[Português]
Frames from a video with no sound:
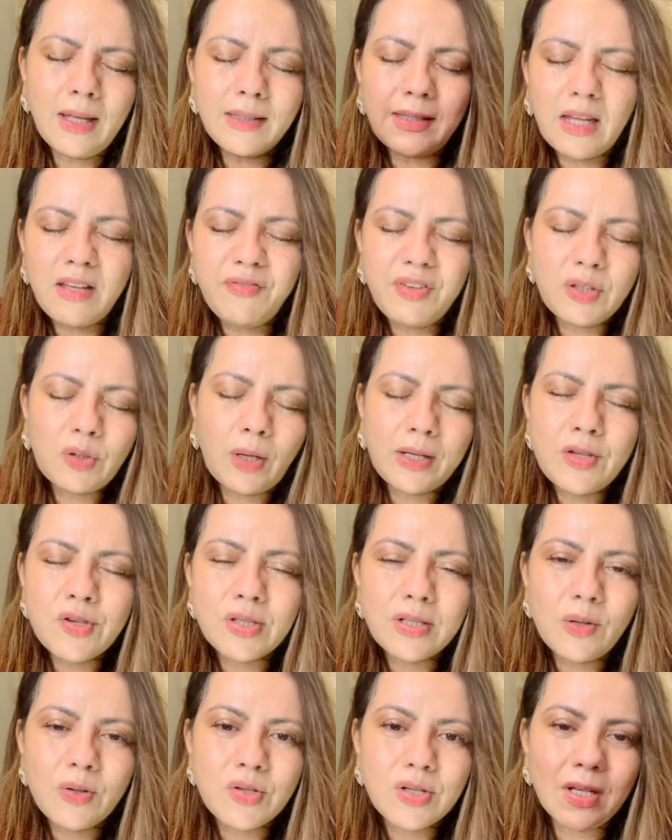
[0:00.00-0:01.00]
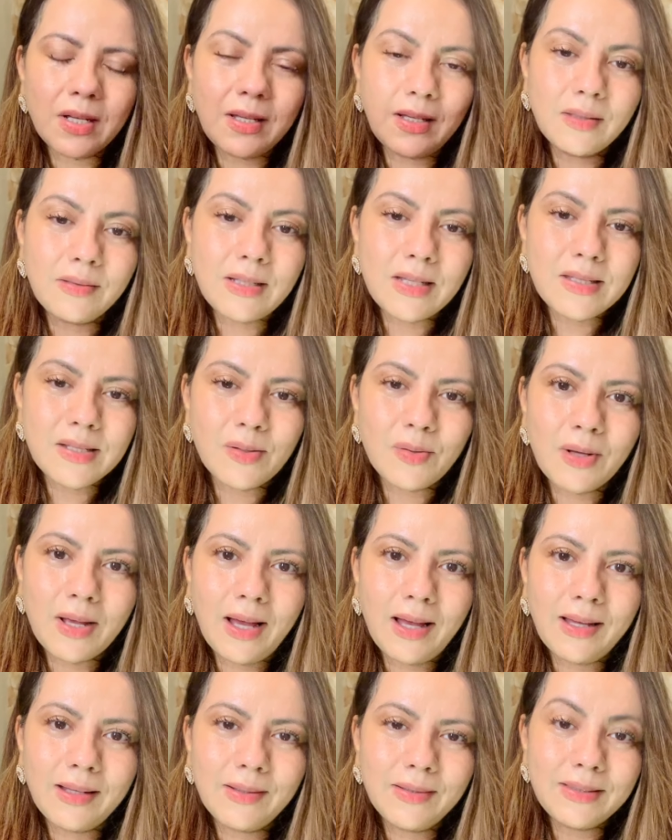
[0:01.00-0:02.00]
Tem vitória de Deus chegando nesse
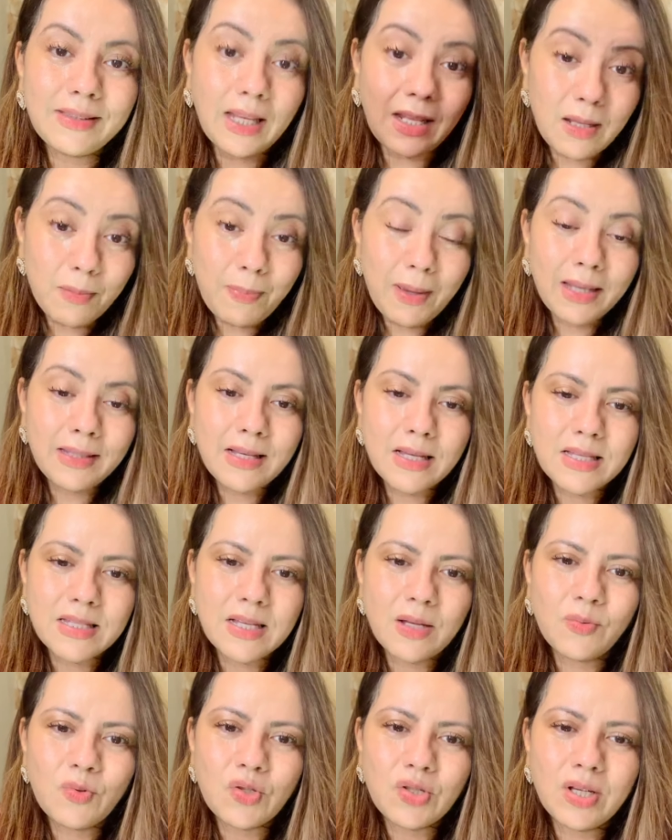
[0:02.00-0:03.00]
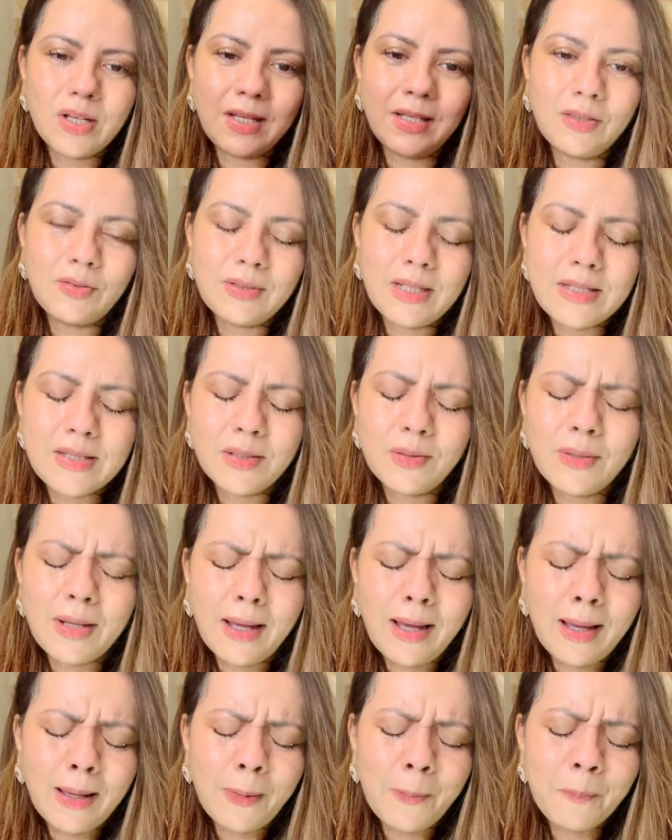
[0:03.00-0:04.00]
lugar. Tem libertação chegando nesse
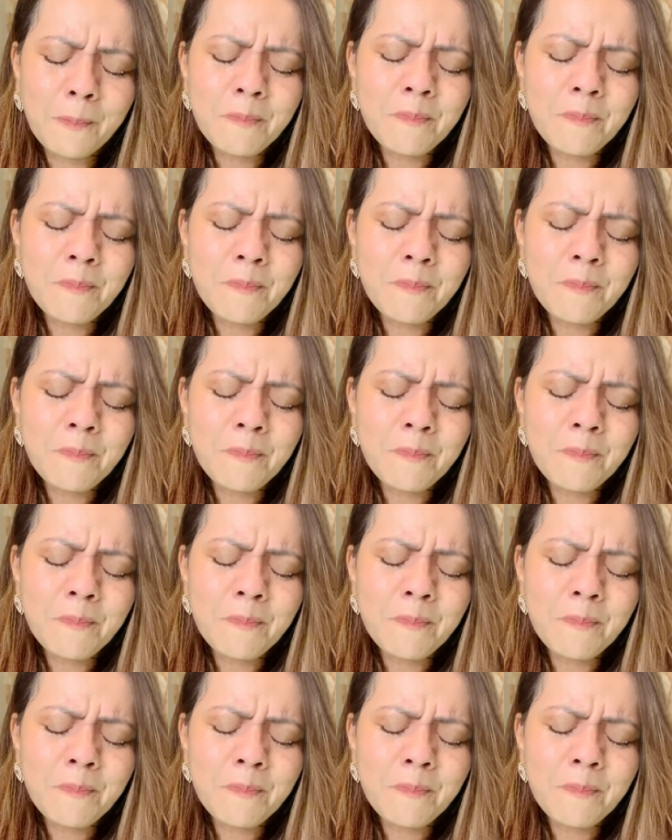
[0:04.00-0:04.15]
lugar.